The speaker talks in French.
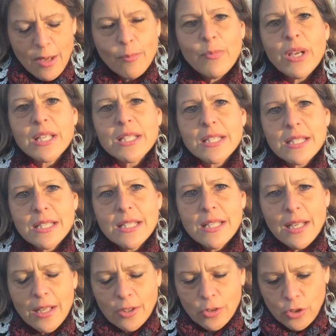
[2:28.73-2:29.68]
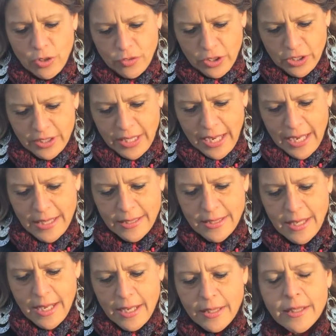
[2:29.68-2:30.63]
Merci de votre aide.
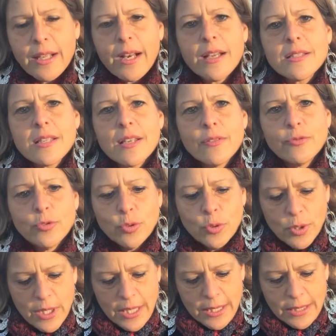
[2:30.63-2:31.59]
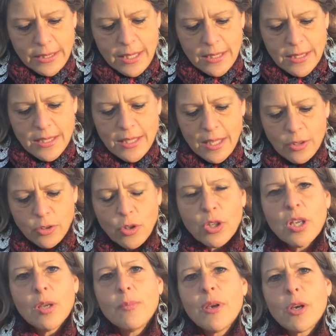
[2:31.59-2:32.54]
Grâce à vous, des dizaines de
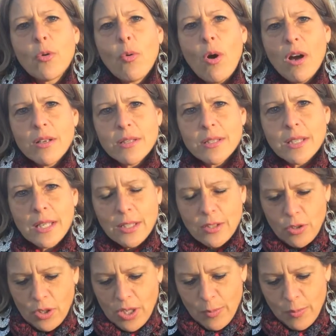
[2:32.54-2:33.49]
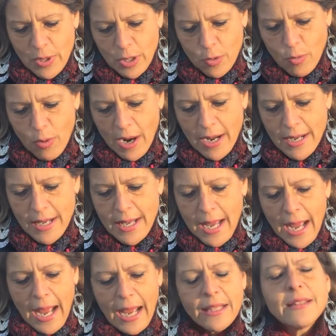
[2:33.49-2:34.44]
Québécoises et de Québécois
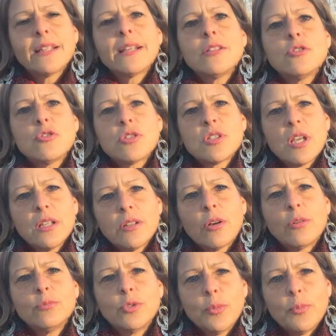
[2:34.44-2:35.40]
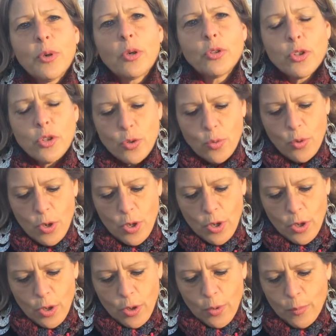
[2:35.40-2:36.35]
atteints du syndrome de Mercure
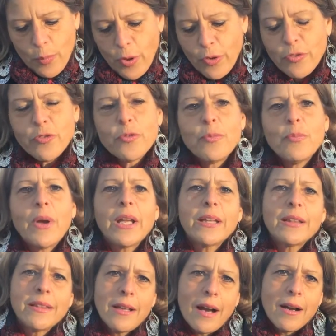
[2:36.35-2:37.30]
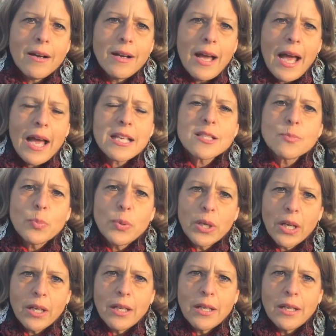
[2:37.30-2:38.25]
peuvent maintenant
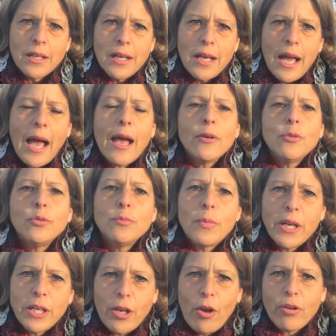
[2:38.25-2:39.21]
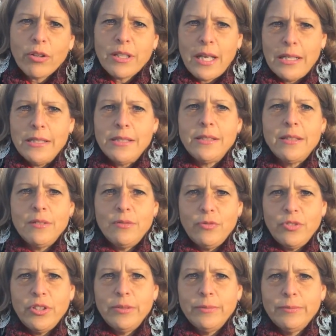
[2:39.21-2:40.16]
aspirer à une meilleure qualité de vie.